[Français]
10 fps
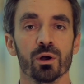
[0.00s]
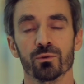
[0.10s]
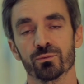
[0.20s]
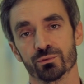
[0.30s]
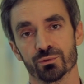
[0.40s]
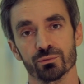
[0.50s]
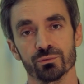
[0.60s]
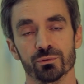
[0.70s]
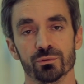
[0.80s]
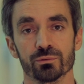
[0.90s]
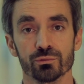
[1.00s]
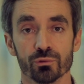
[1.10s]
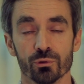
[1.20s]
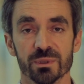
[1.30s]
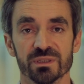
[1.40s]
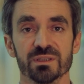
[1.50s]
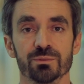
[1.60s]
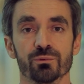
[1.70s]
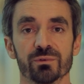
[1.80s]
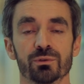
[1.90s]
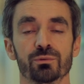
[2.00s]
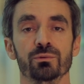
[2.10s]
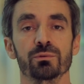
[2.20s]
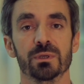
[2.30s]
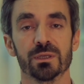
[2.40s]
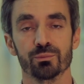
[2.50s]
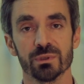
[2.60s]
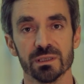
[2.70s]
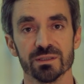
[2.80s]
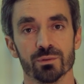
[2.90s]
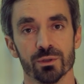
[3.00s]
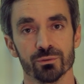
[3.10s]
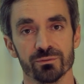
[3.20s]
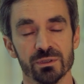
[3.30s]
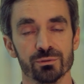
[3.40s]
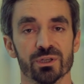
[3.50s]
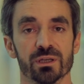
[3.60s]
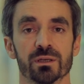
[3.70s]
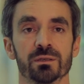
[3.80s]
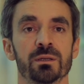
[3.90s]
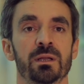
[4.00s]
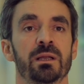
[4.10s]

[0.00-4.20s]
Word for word: en fonction du traumatisme vécu et puis de l'histoire de vie de chacun.